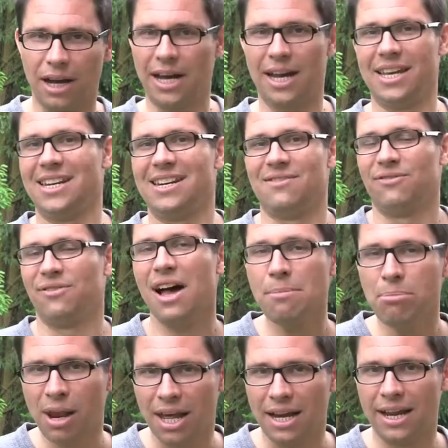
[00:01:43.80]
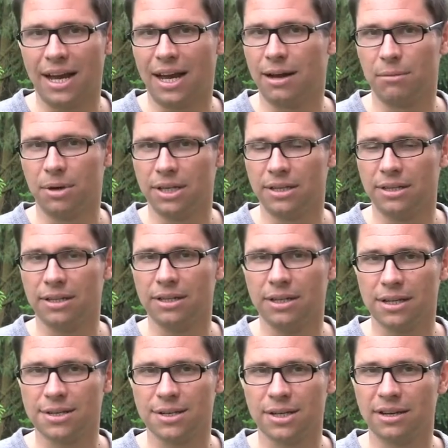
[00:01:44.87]
einen Fahrplan erarbeitet. Ja?
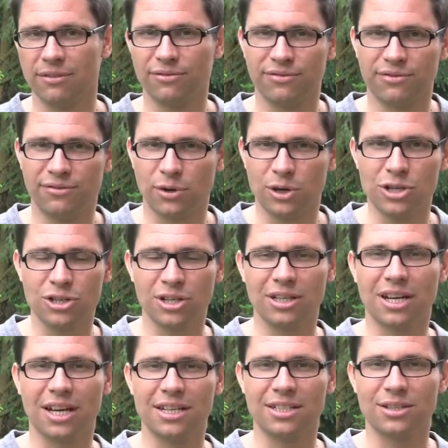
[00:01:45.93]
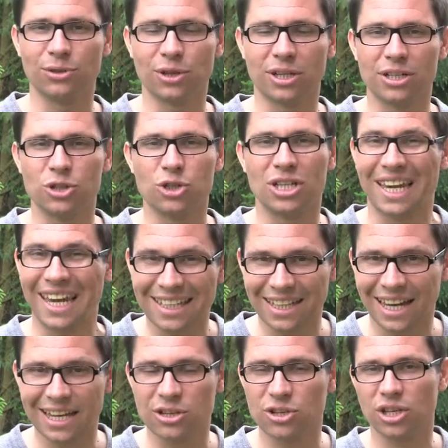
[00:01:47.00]
Also der Vorstand kann theoretisch
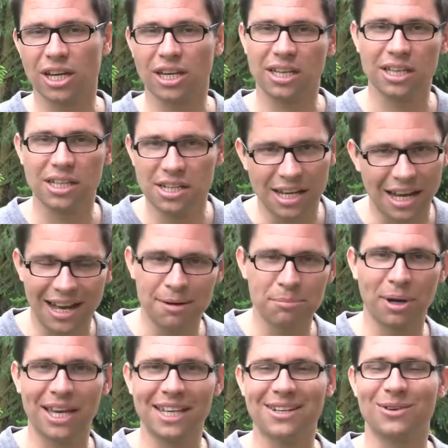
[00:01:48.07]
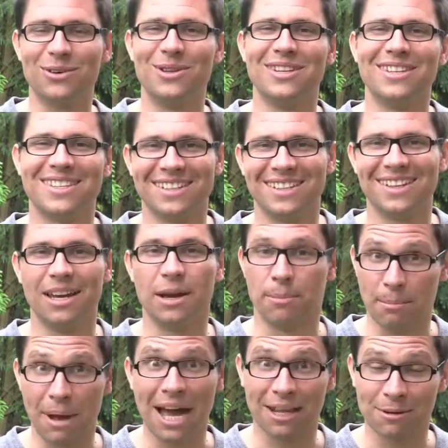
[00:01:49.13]
direkt einsteigen in die Arbeit und äh,
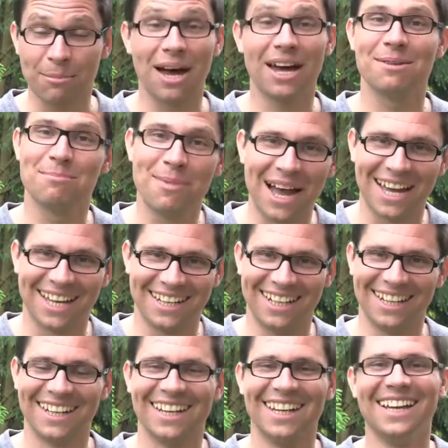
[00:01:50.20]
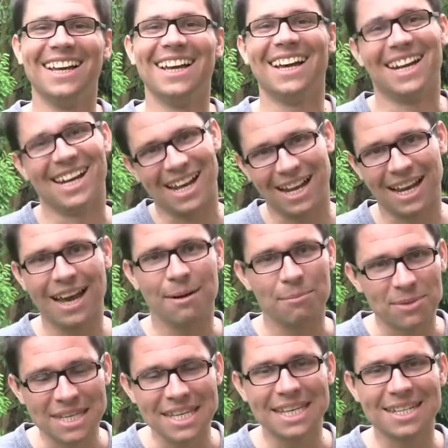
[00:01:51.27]
machen, machen, machen. Na klar,
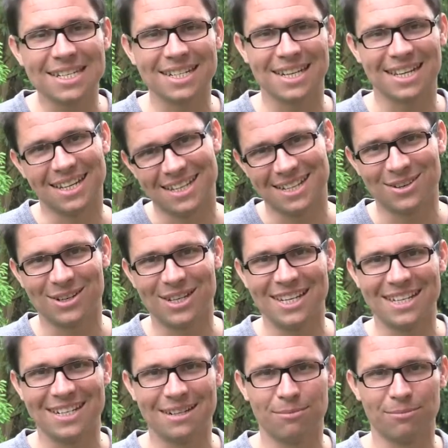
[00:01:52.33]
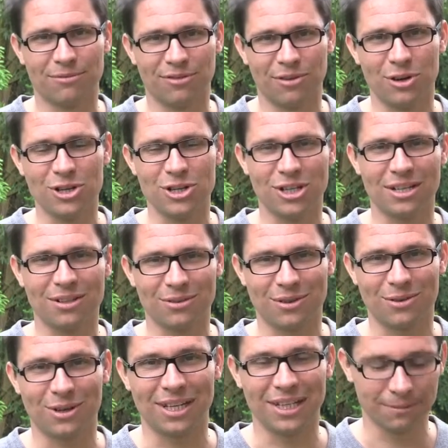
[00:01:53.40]
haben die jetzt, äh, die Kolleginnen im Vorstand und
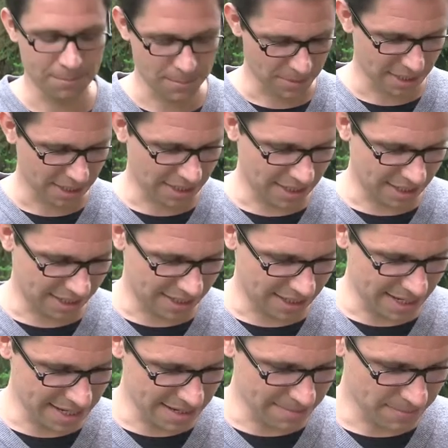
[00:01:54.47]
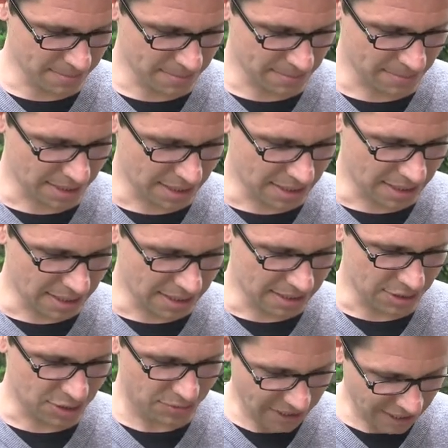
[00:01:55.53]
Kollegen, äh, den,
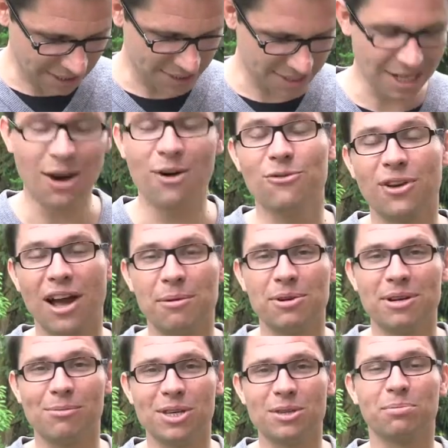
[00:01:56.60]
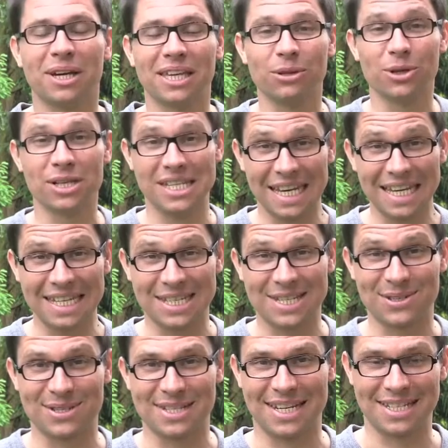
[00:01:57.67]
die schwierigste Aufgabe, nämlich Prioritäten
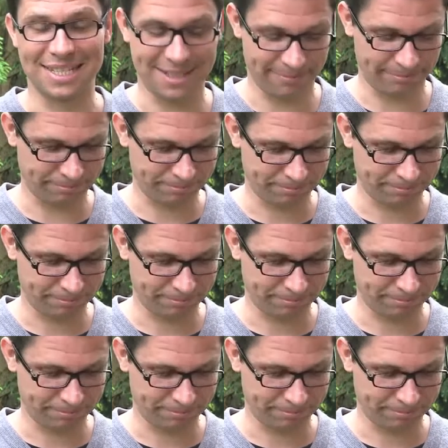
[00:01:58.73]
zu setzen.